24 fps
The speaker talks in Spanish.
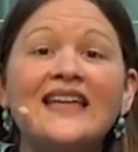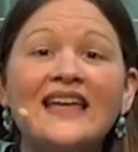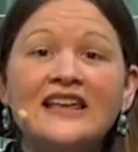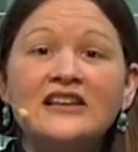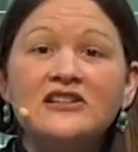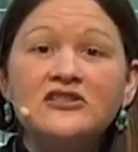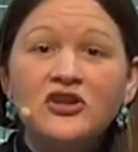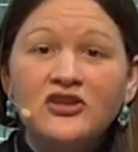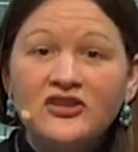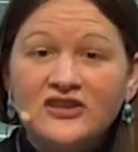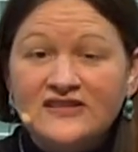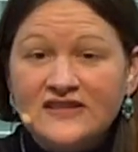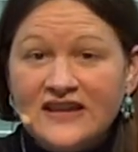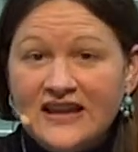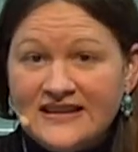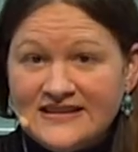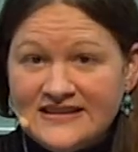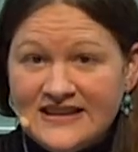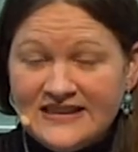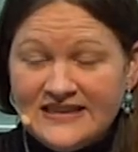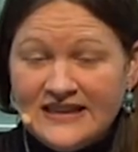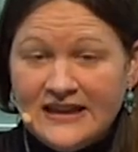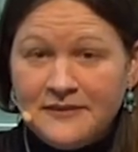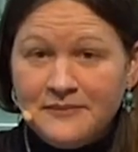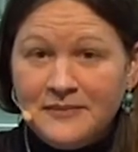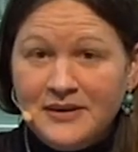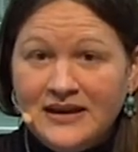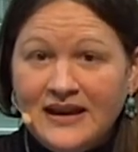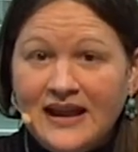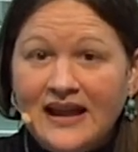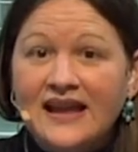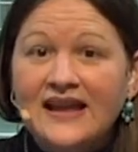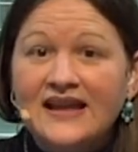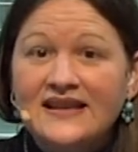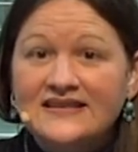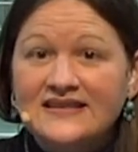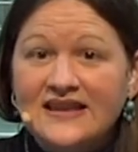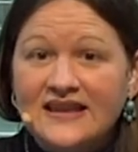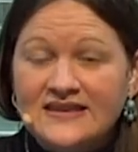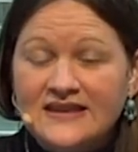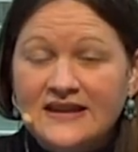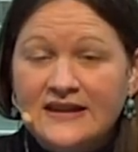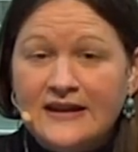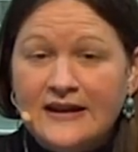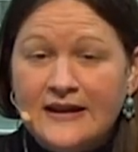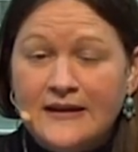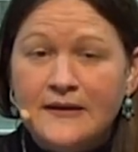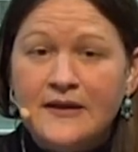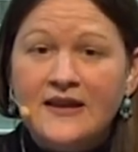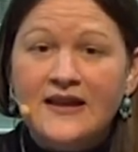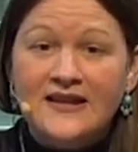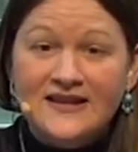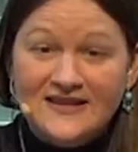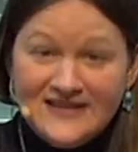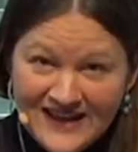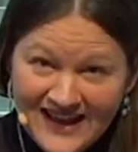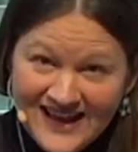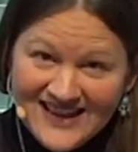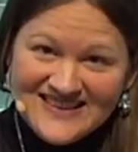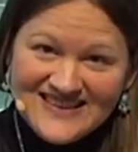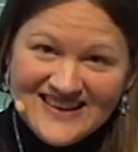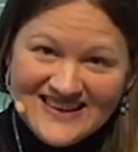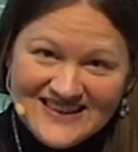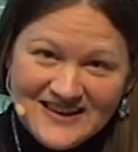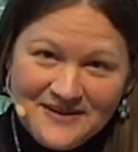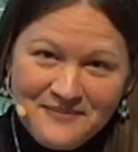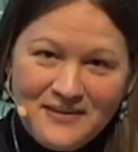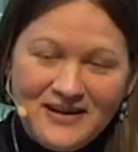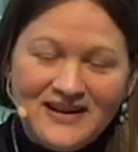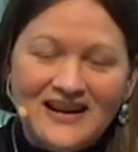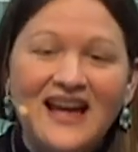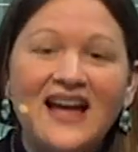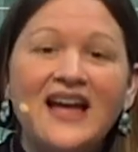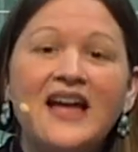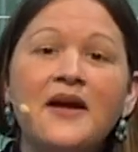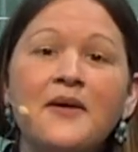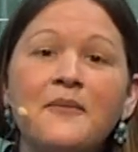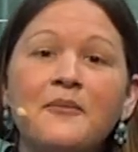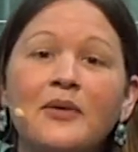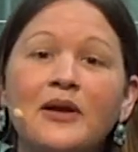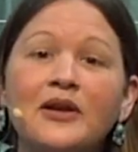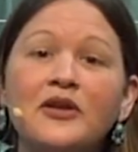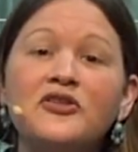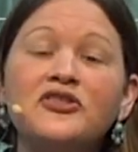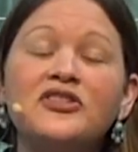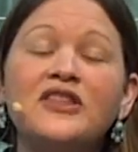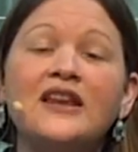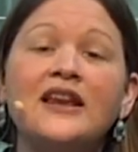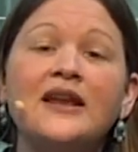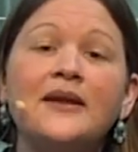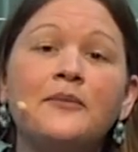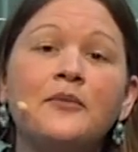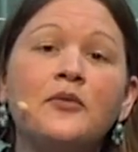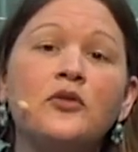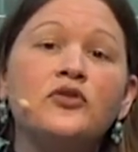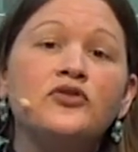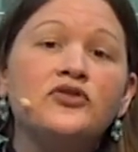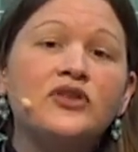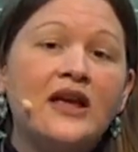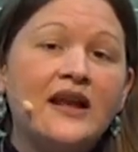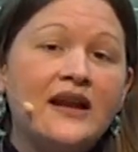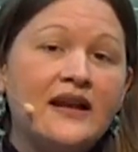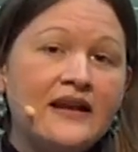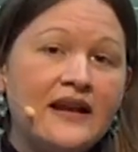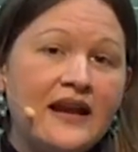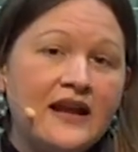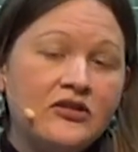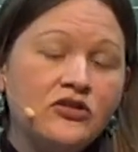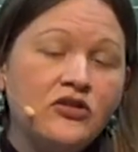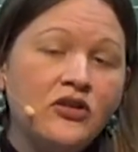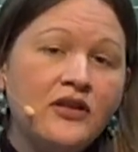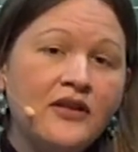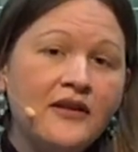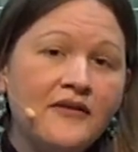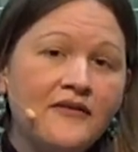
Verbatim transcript: ¿qué es lo que se termina esta, eh, esta semana? Bueno, tenemos el reto